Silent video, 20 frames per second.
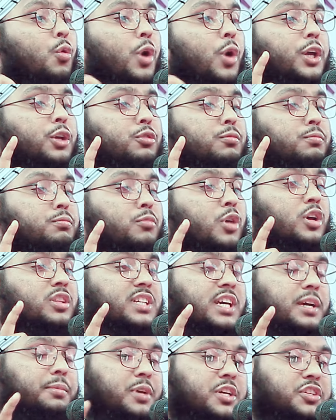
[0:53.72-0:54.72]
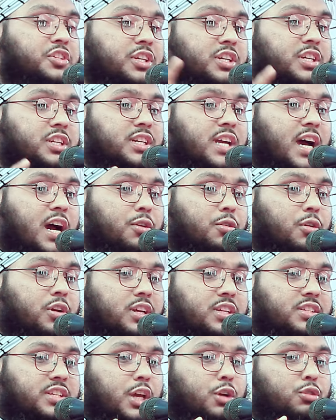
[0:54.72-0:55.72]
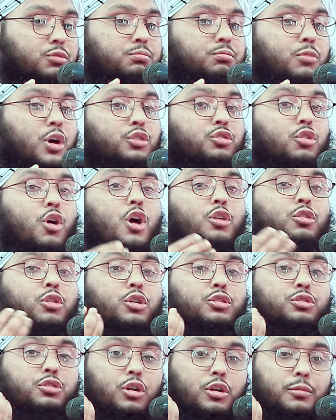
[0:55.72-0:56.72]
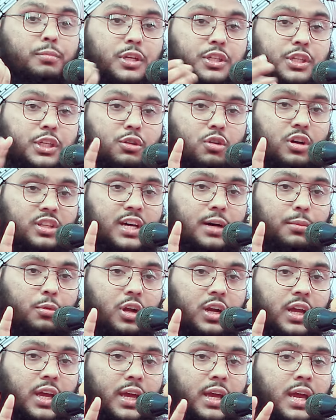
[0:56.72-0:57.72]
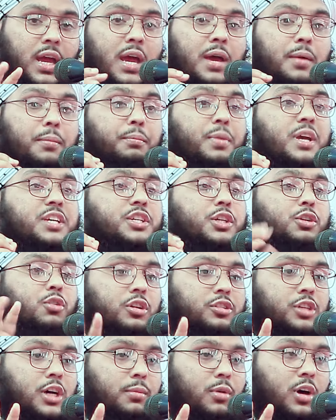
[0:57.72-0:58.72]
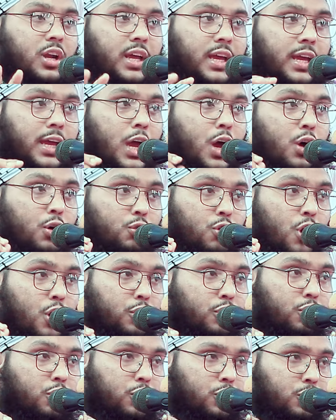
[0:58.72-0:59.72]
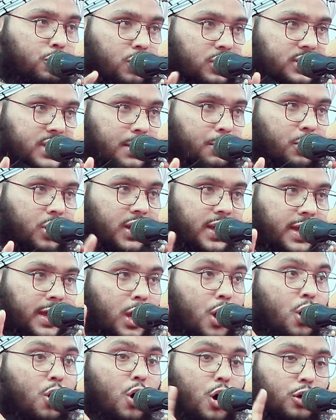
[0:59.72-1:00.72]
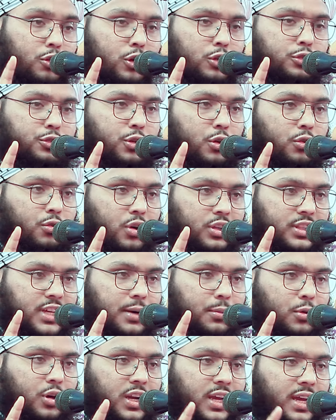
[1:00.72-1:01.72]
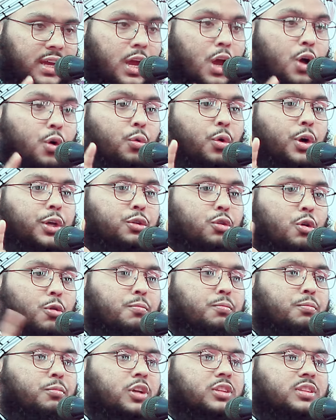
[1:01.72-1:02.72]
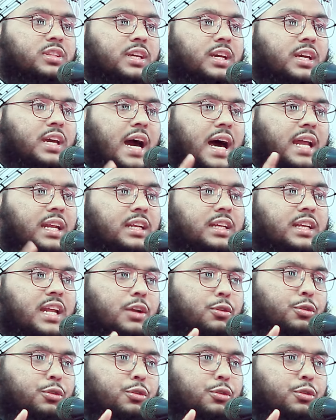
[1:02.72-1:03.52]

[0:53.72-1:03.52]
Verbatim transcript: ওই উম্মতকে বেশি ঘৃণা করে যে উম্মত অনর্থক বেশি কথা বলে বেশি কথা বলে গণ কথা বলে অনর্থক কথা বলে বলে ওই উম্মতকে আল্লাহ